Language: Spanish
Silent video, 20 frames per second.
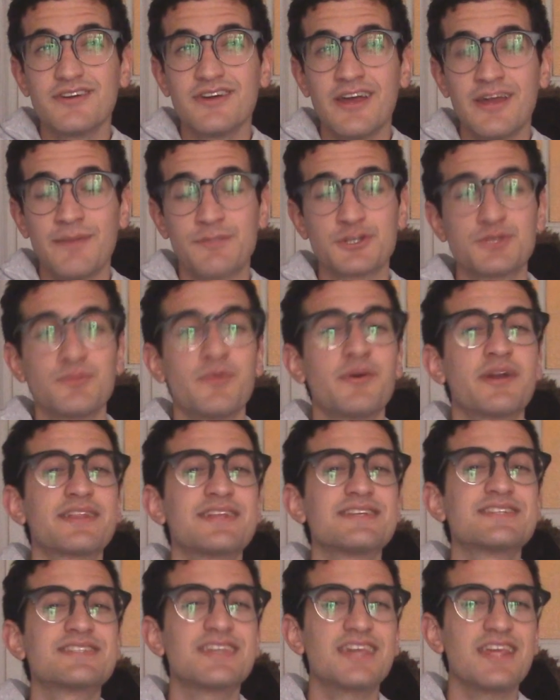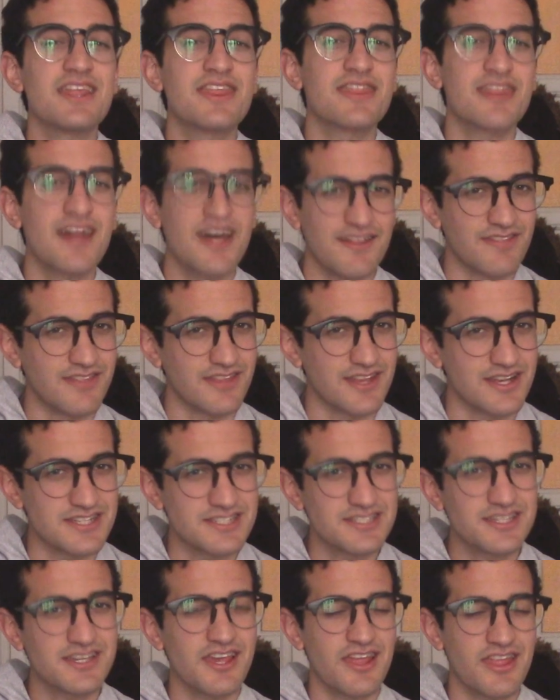el próximo martes, quizá
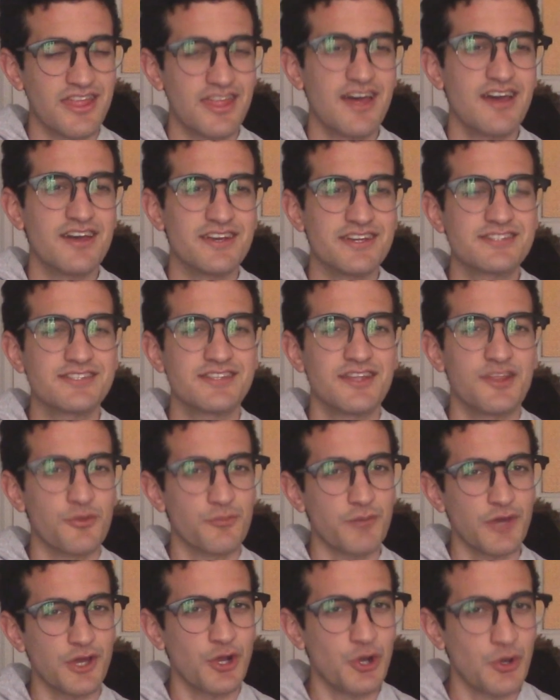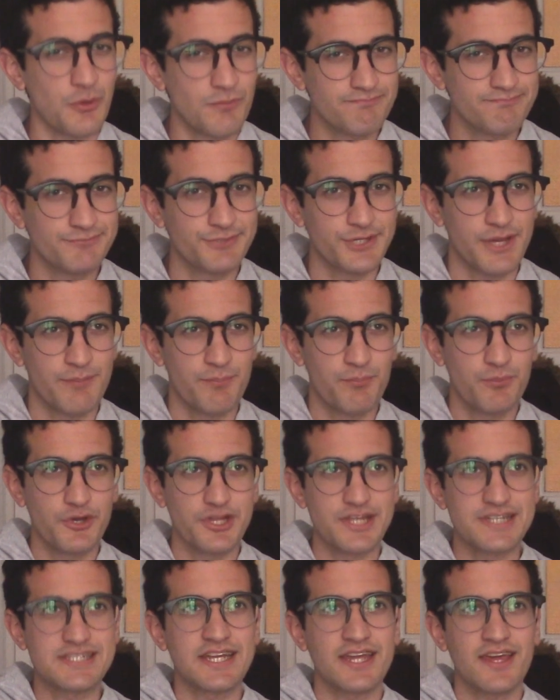antes, quizá este domingo, porque
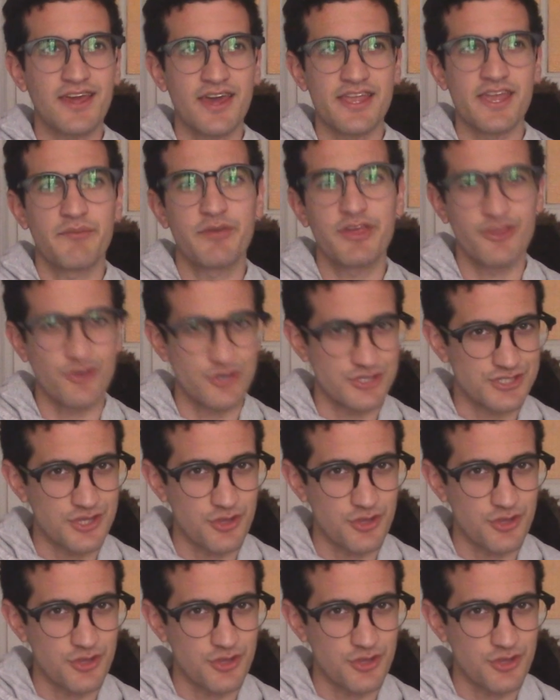puede ser que haya vídeo este